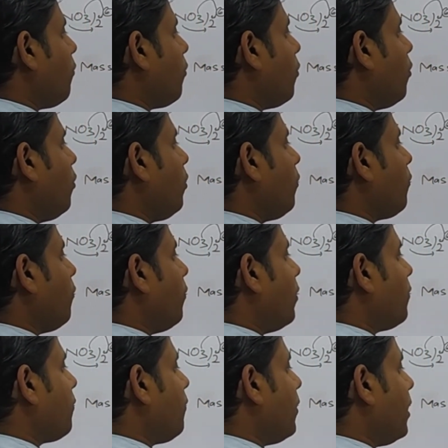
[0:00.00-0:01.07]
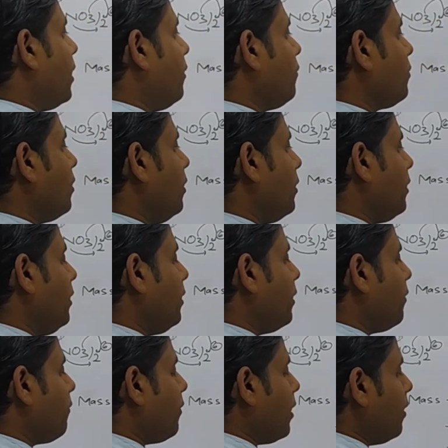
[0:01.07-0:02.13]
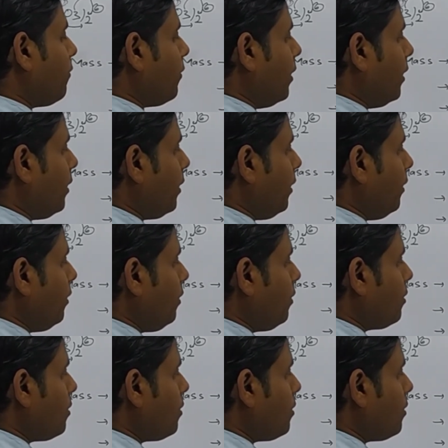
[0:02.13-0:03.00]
फोर पॉइंट फाइव थर्टीन एंड फाइव एटीन